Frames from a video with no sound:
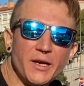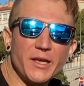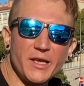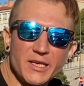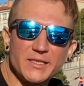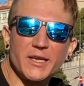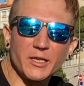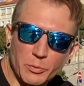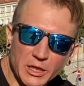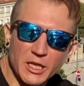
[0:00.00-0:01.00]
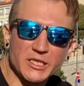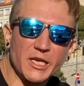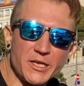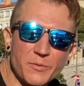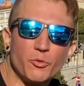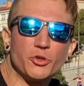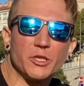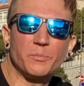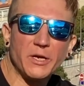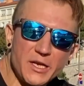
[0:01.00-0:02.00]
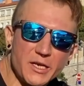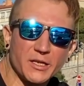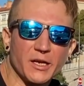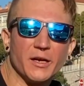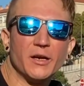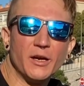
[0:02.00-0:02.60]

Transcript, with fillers: И если это предложение будет принято,